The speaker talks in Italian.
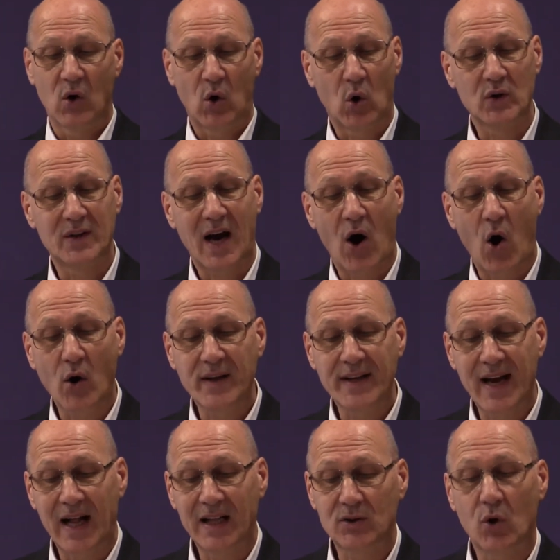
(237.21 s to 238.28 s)
o da ogni
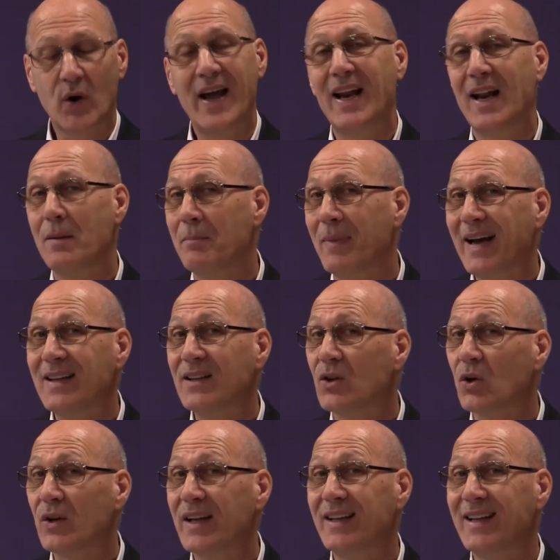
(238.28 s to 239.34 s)
altro
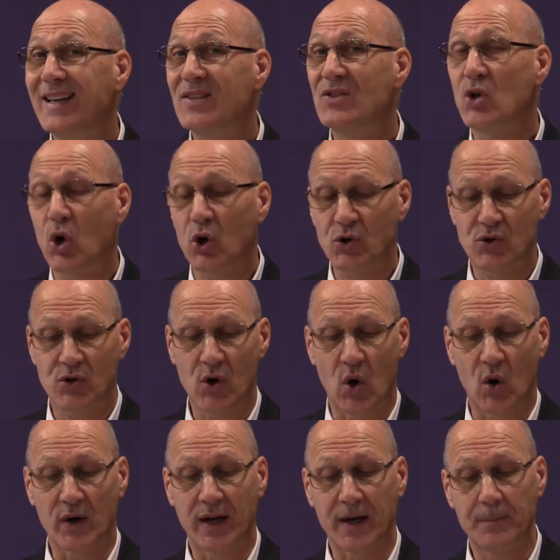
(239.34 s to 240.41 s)
elemento di
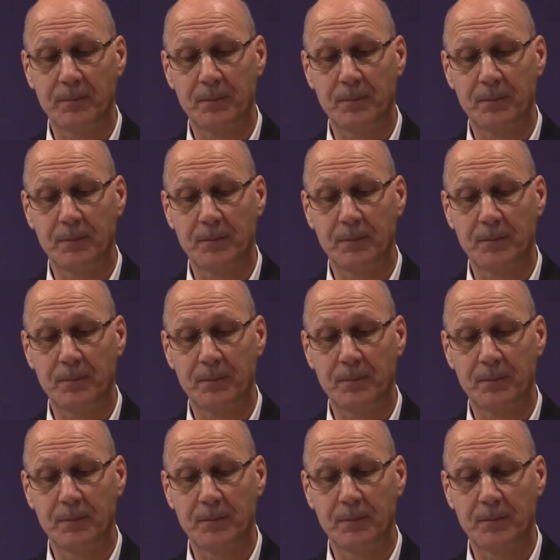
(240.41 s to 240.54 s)
distorsione.